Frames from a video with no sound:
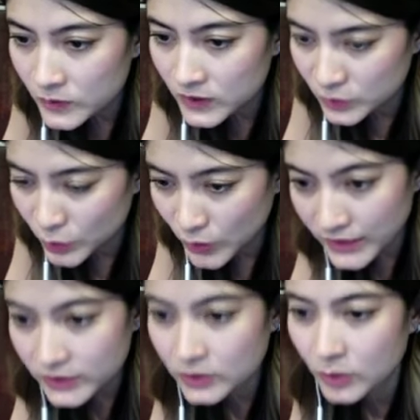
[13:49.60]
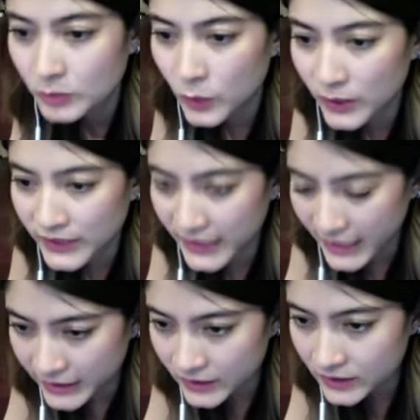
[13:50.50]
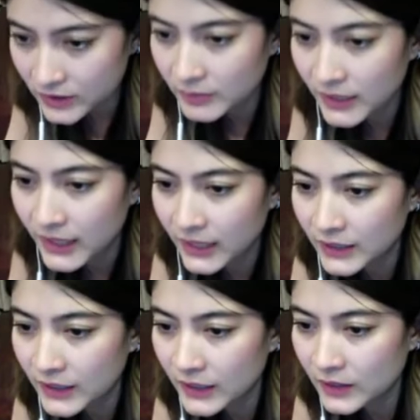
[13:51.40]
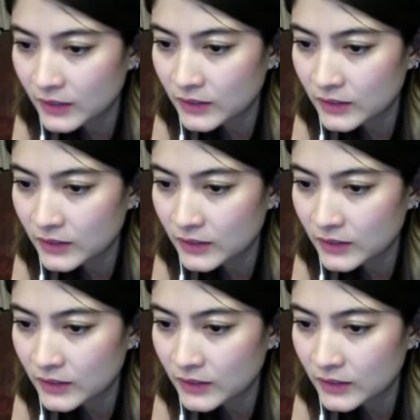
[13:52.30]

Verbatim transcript: ช่วงนี้สมตัวใหญ่ขึ้นมากค่ะ